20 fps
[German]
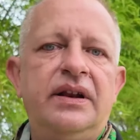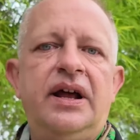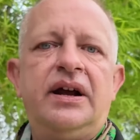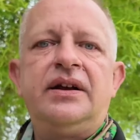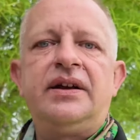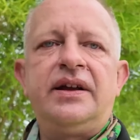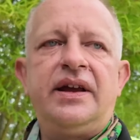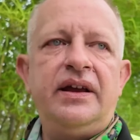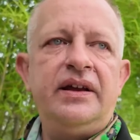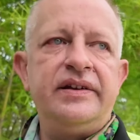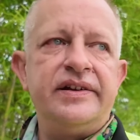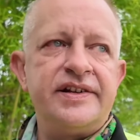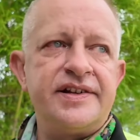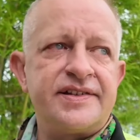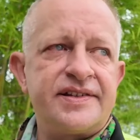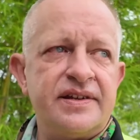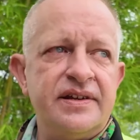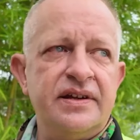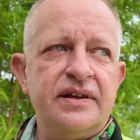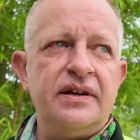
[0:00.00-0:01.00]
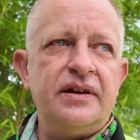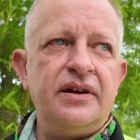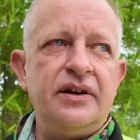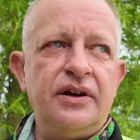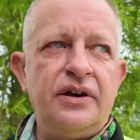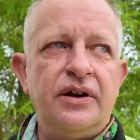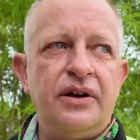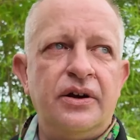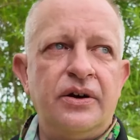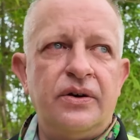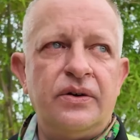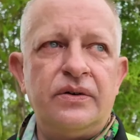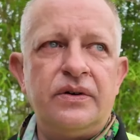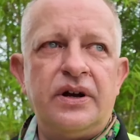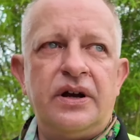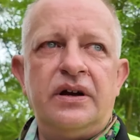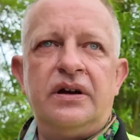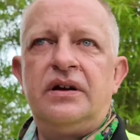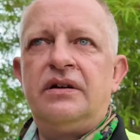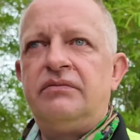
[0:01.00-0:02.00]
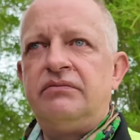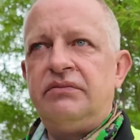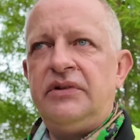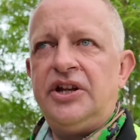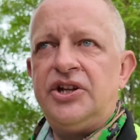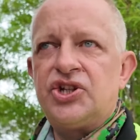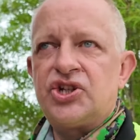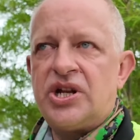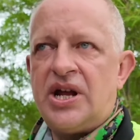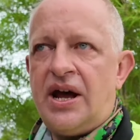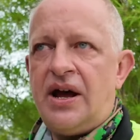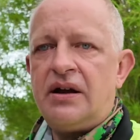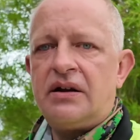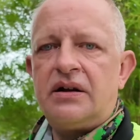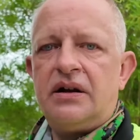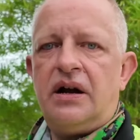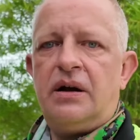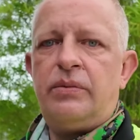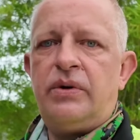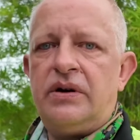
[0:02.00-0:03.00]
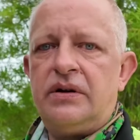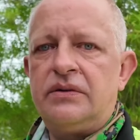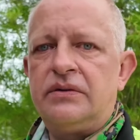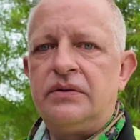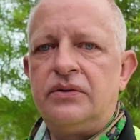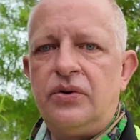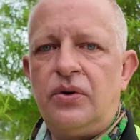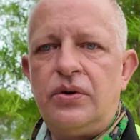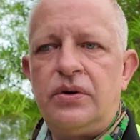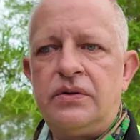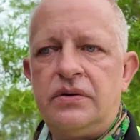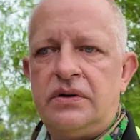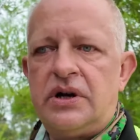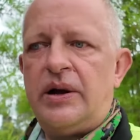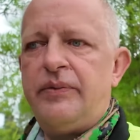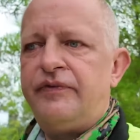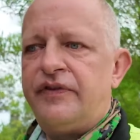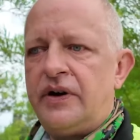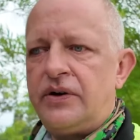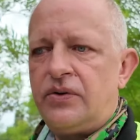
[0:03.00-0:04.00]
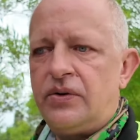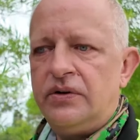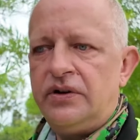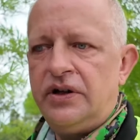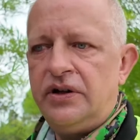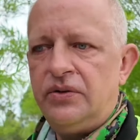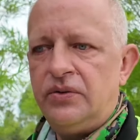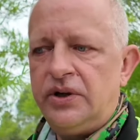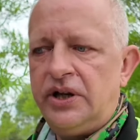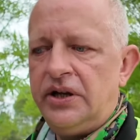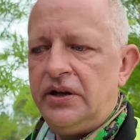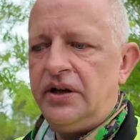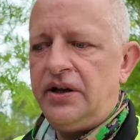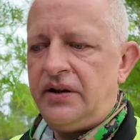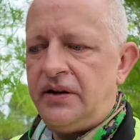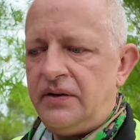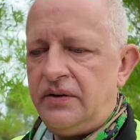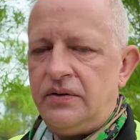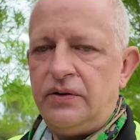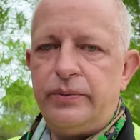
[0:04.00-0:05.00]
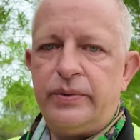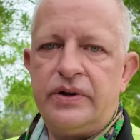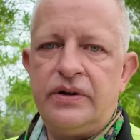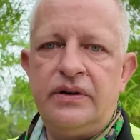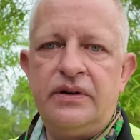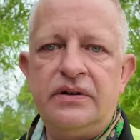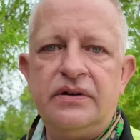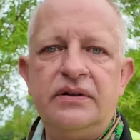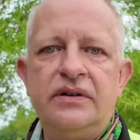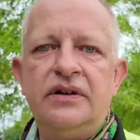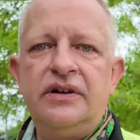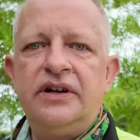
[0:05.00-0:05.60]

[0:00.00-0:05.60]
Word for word: lang ging das. Äh, nicht stark, aber doch einfach kontinuierlich über eine